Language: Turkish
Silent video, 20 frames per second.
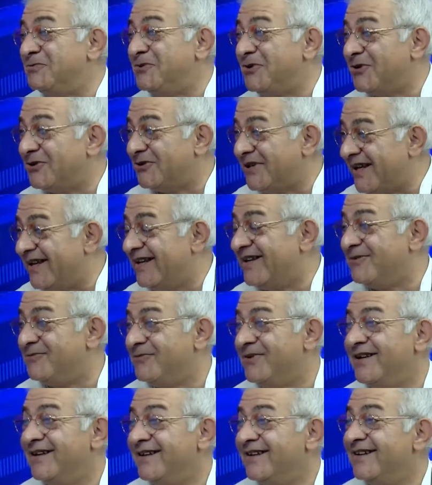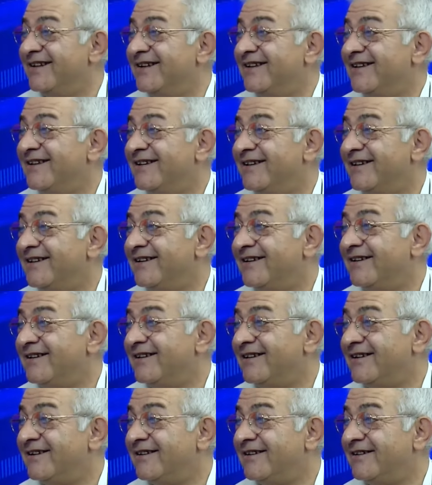Ya almak değilim. istiyoruz ama işte
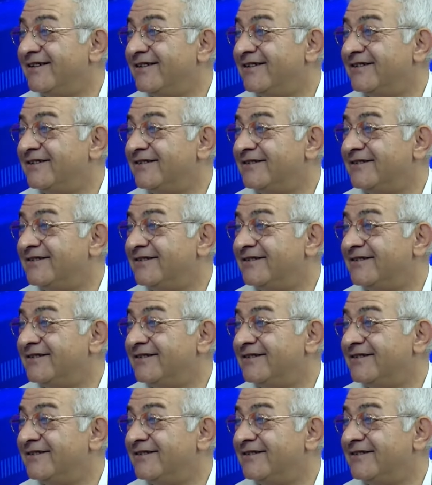biliyorsunuz son